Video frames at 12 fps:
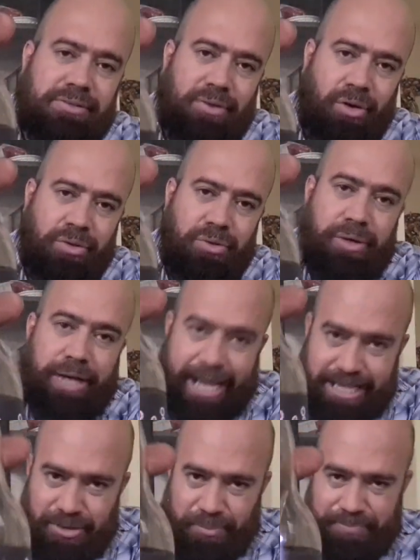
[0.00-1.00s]

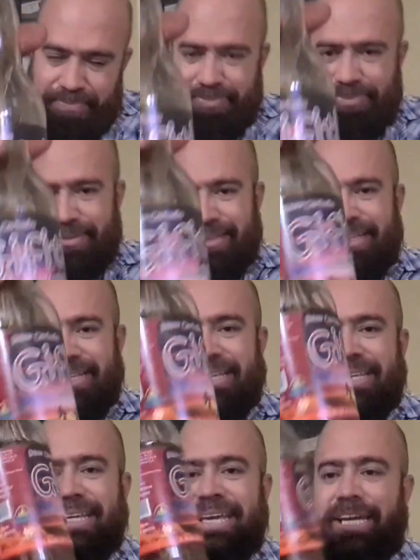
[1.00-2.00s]
hondureño
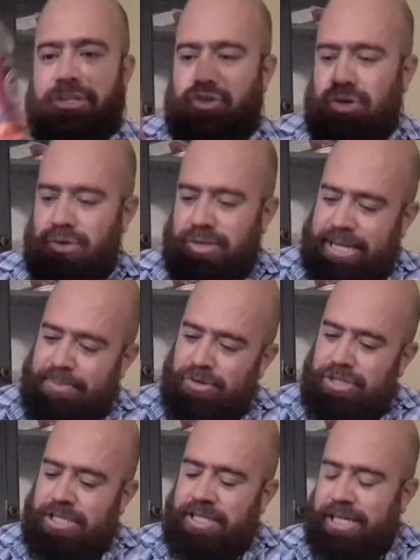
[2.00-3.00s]
hecho de
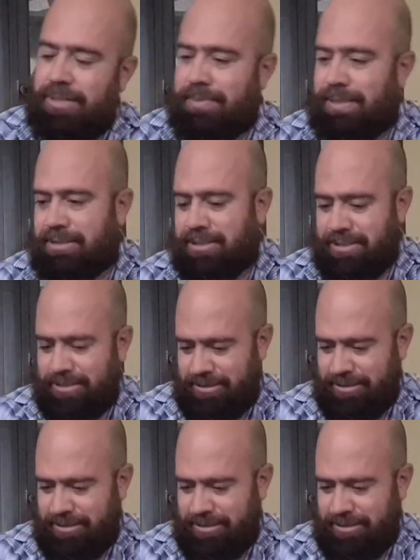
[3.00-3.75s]
muchas hierbas.